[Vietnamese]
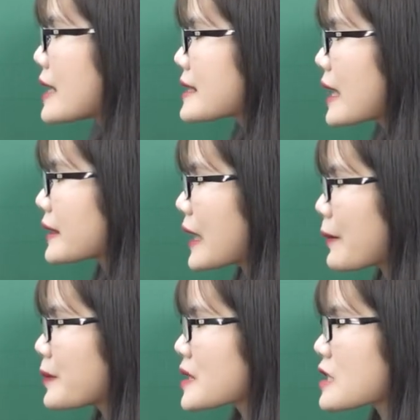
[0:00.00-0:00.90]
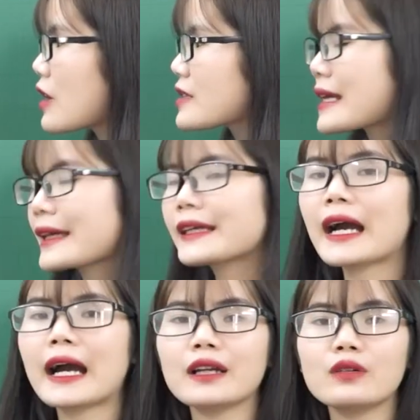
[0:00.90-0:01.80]
Dạng năm so sánh
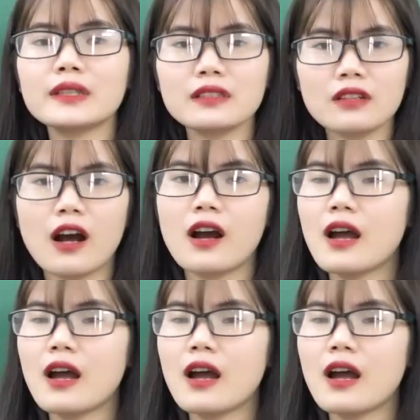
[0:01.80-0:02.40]
hai lũy thừa